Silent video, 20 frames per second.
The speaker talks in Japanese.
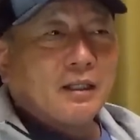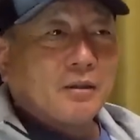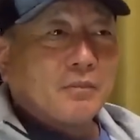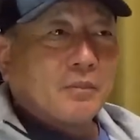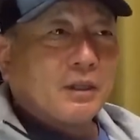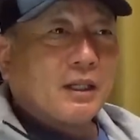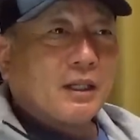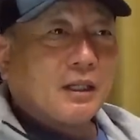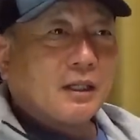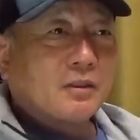
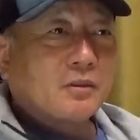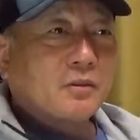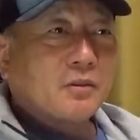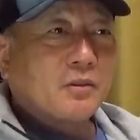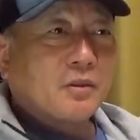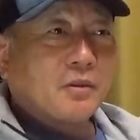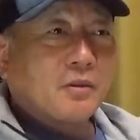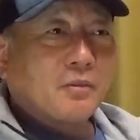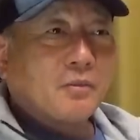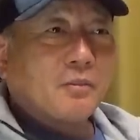まあ、あ
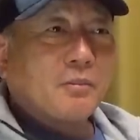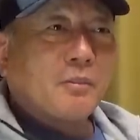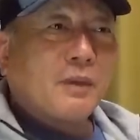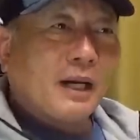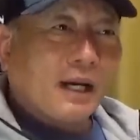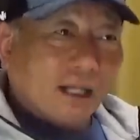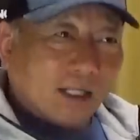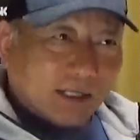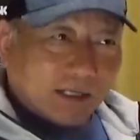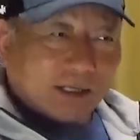の
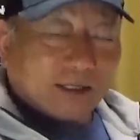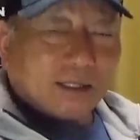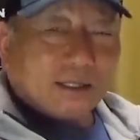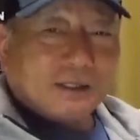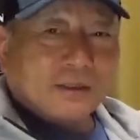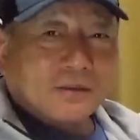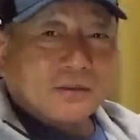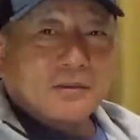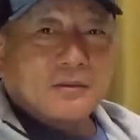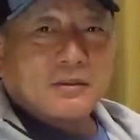前に出
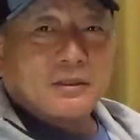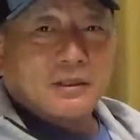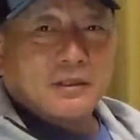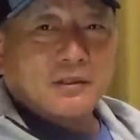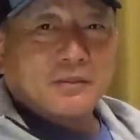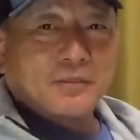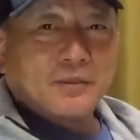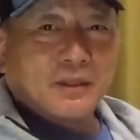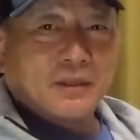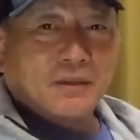てくるってい
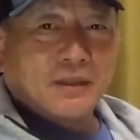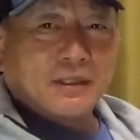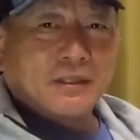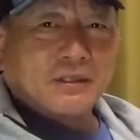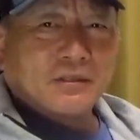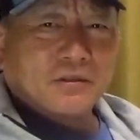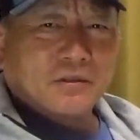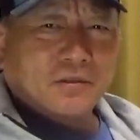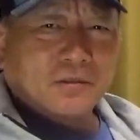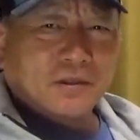うプレーは非
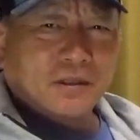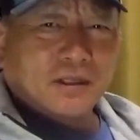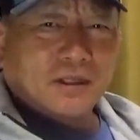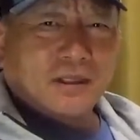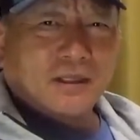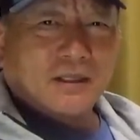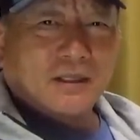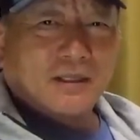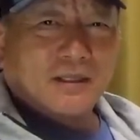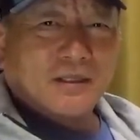常
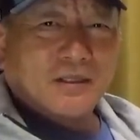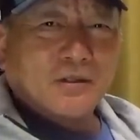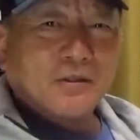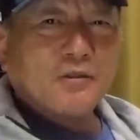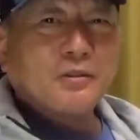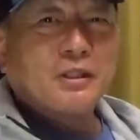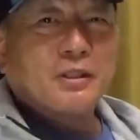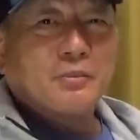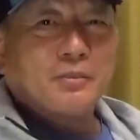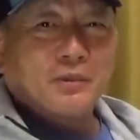に
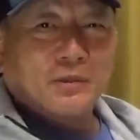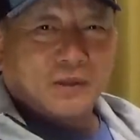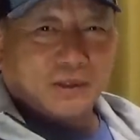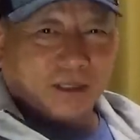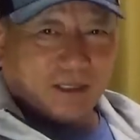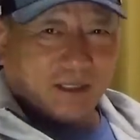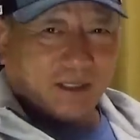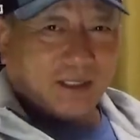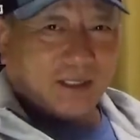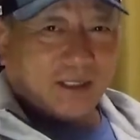勇気も
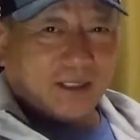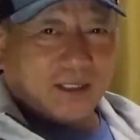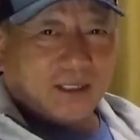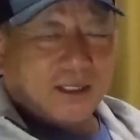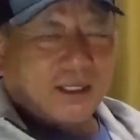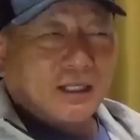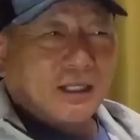いり、